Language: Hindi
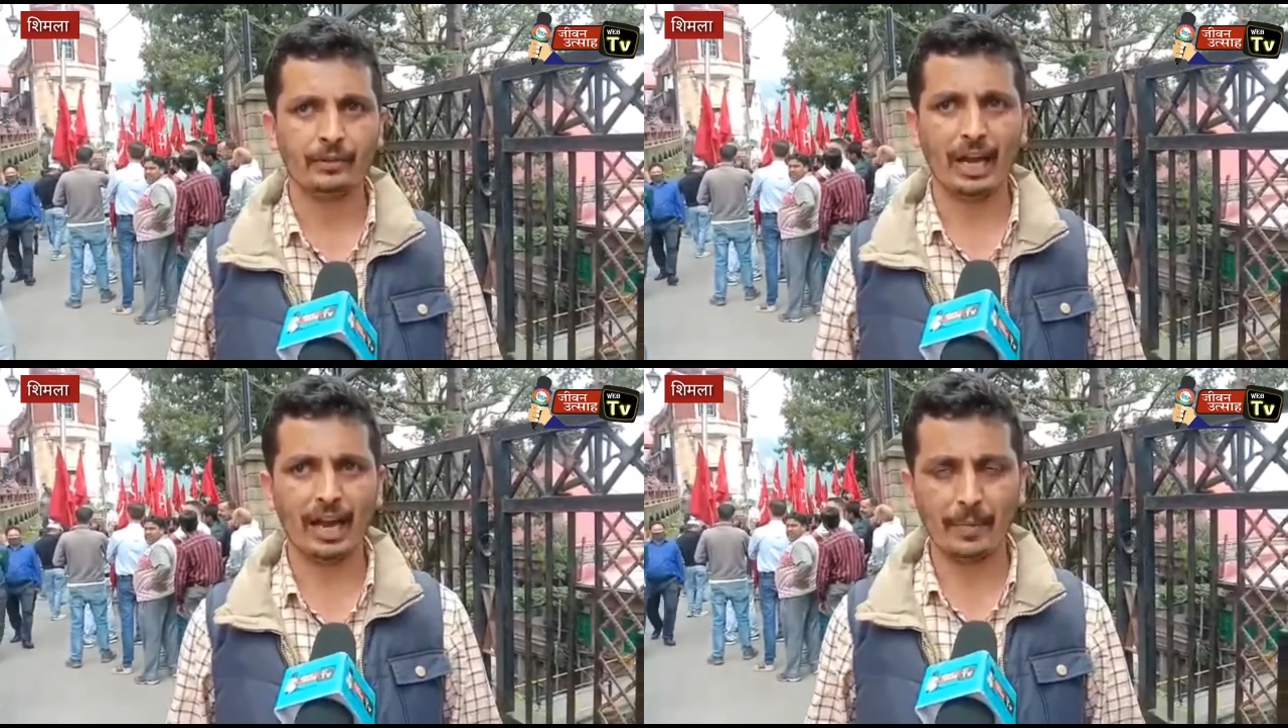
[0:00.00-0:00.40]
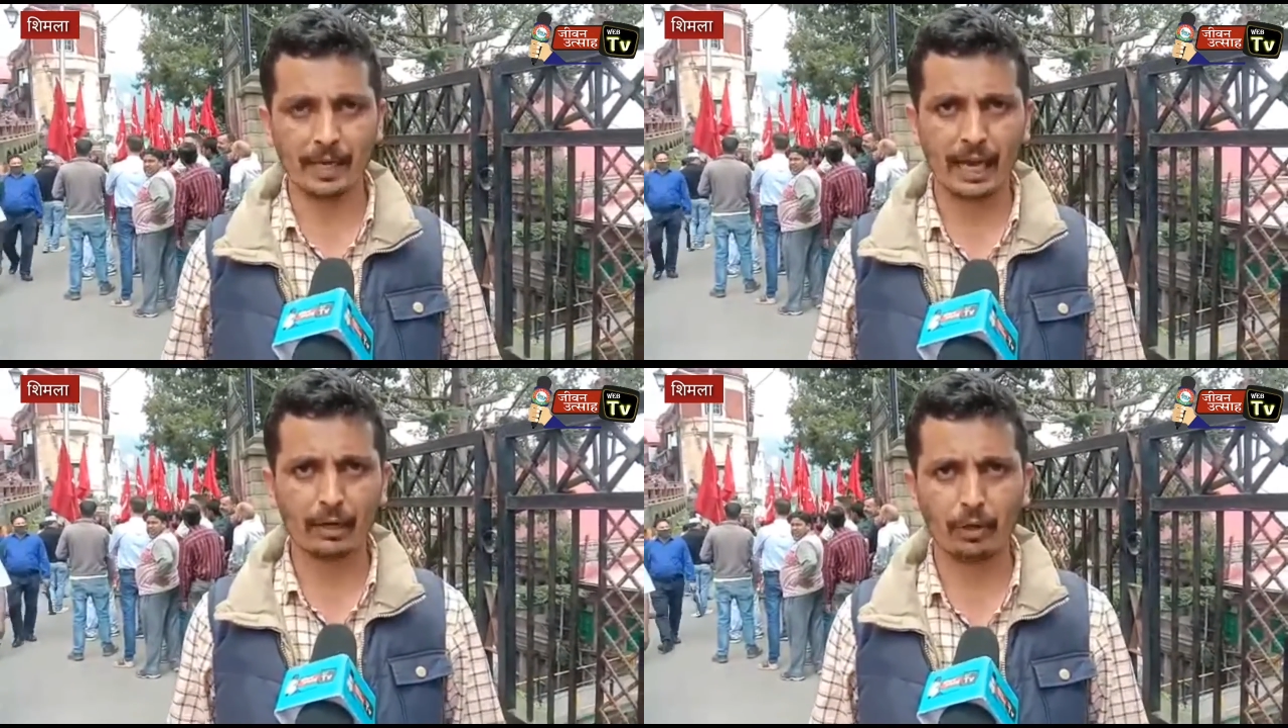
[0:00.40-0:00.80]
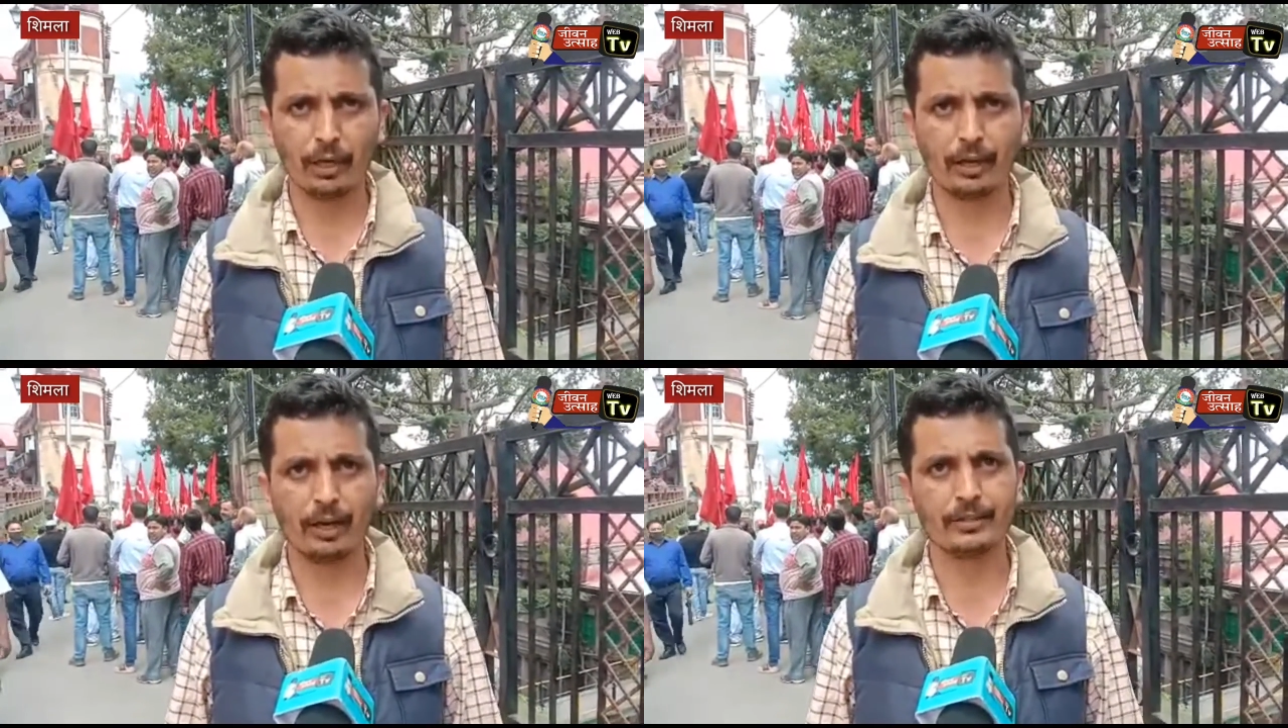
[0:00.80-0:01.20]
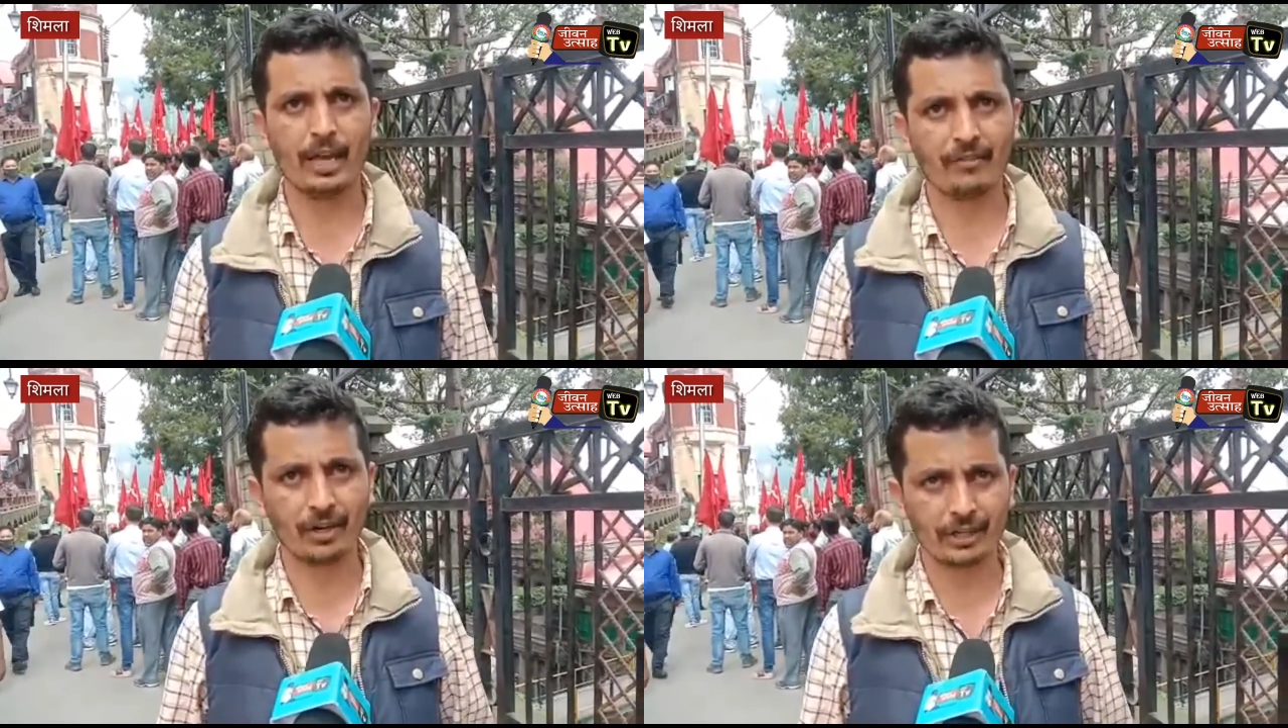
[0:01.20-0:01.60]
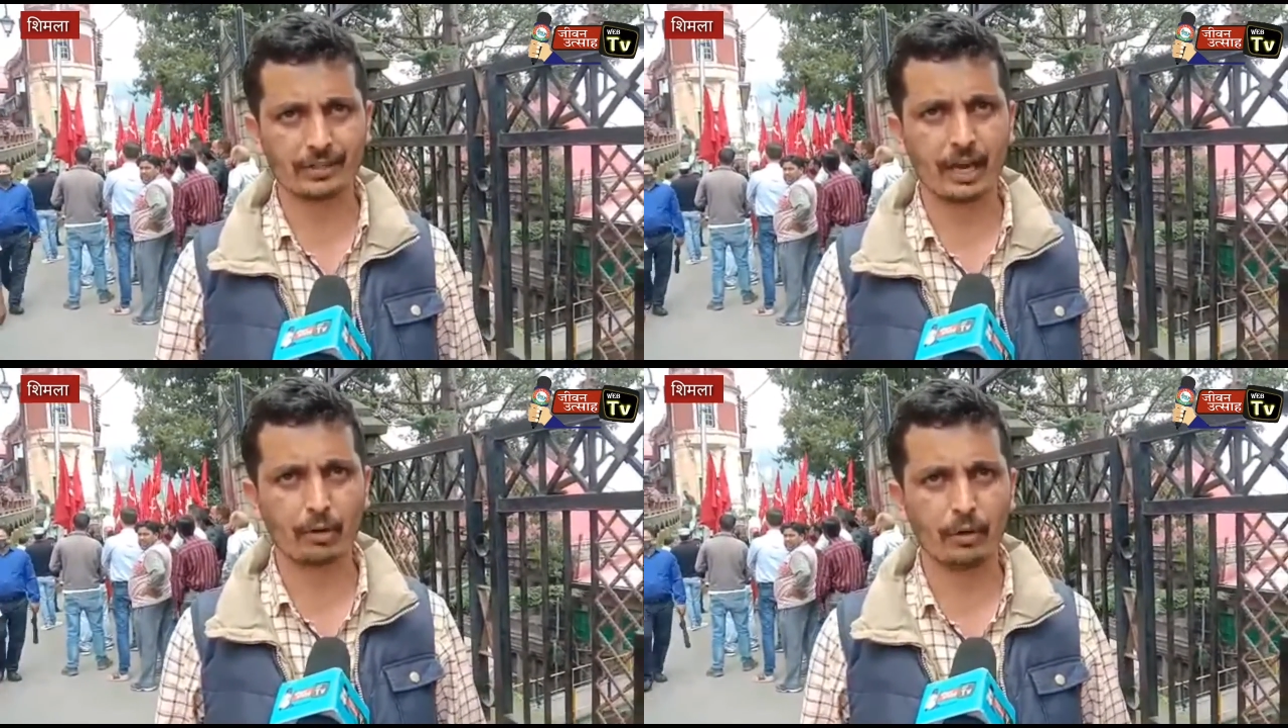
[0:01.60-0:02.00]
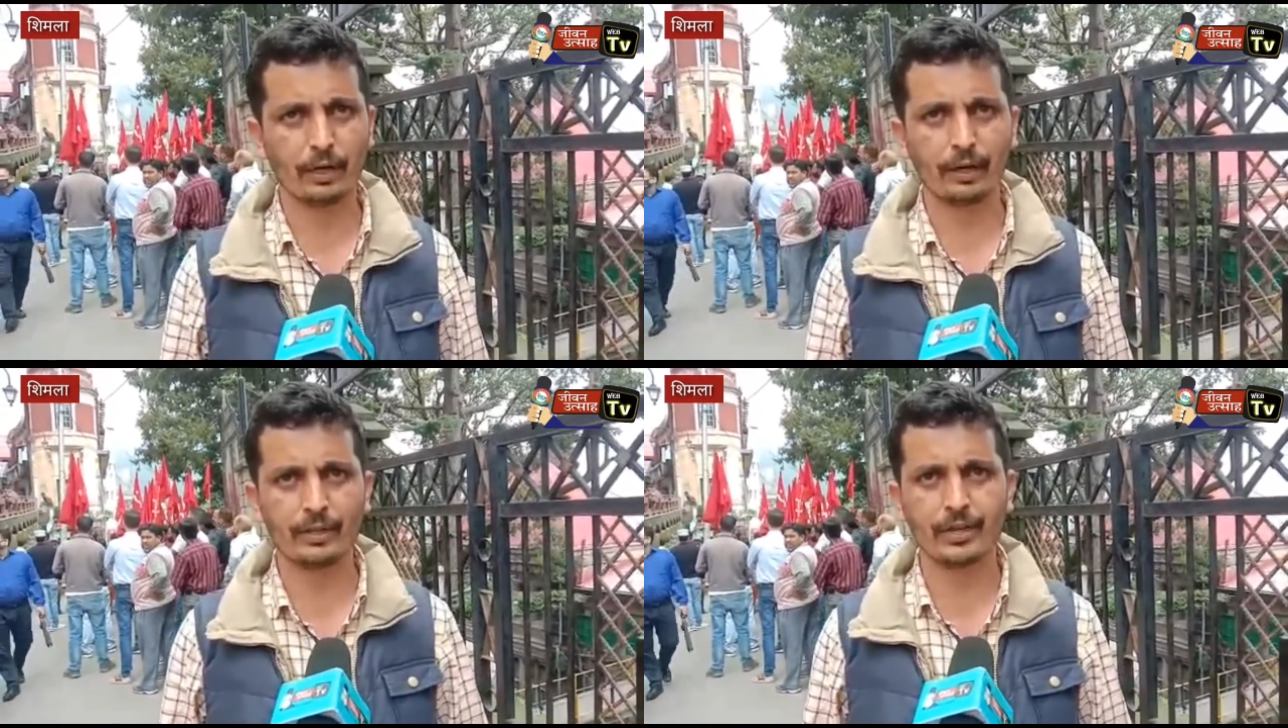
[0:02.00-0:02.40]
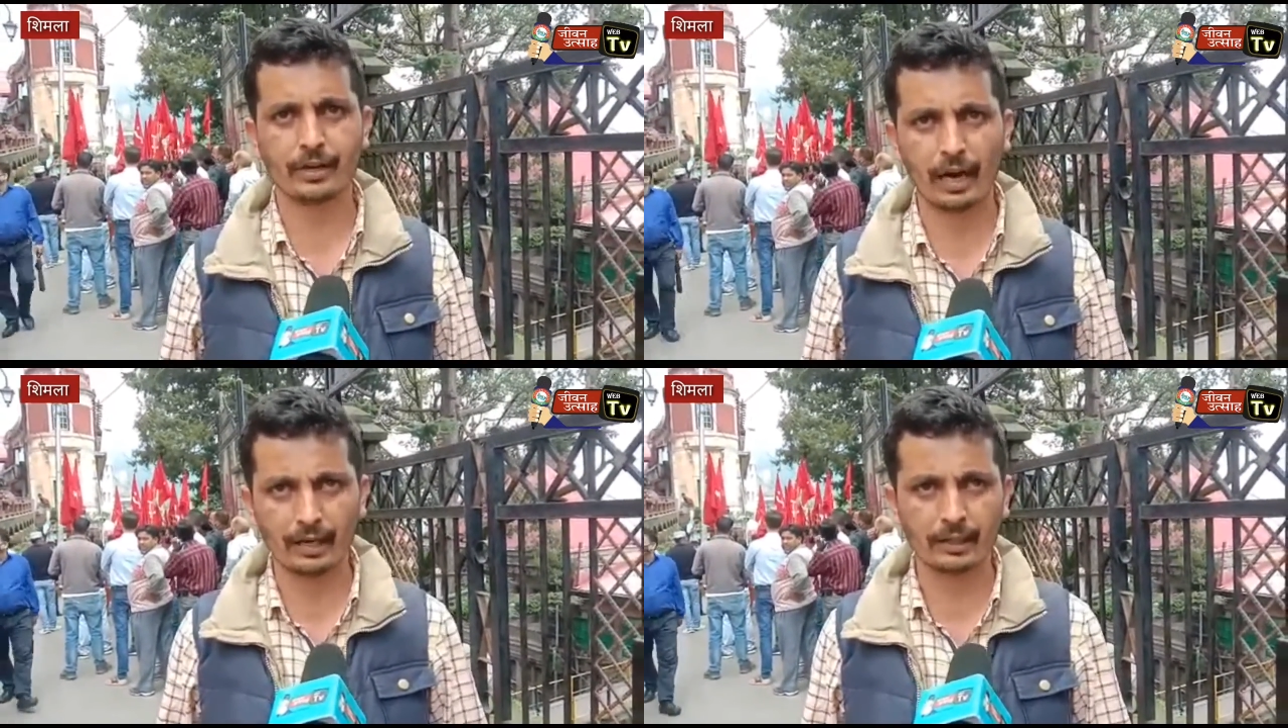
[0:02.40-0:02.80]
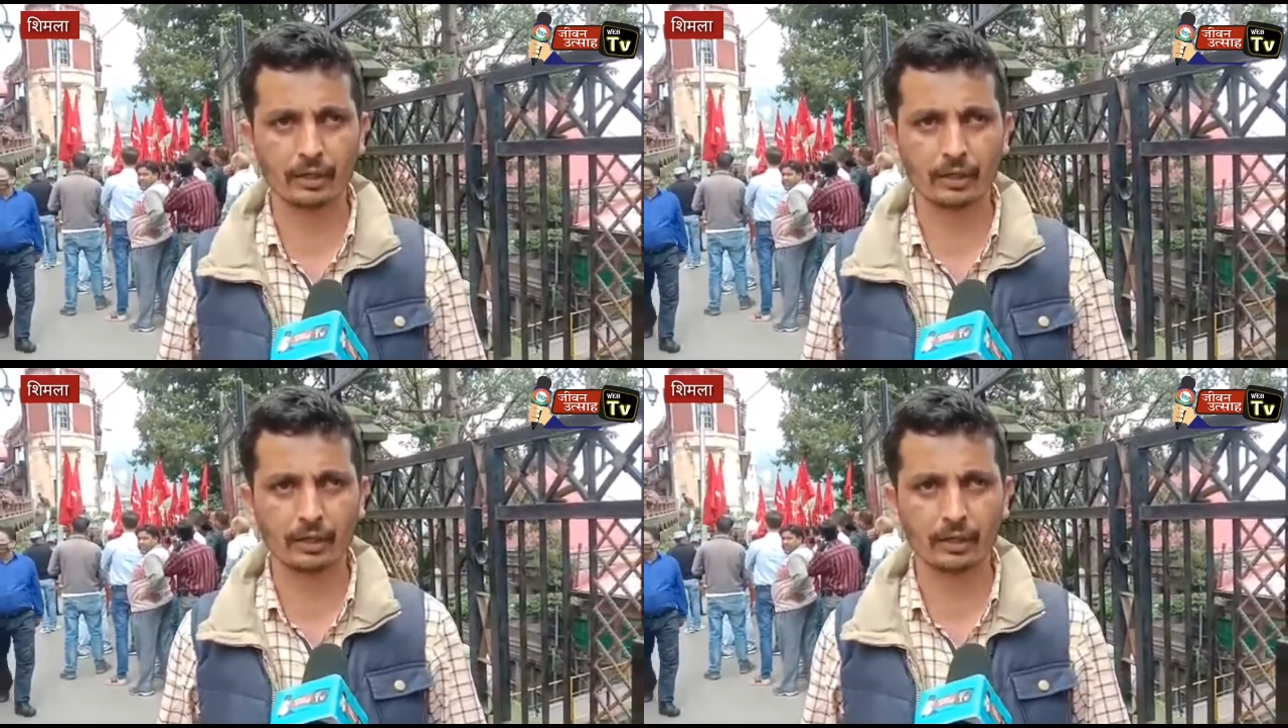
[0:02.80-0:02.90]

चाहे महंगाई को लेकर है चाहे भ्रष्टाचार को लेकर है चाहे काले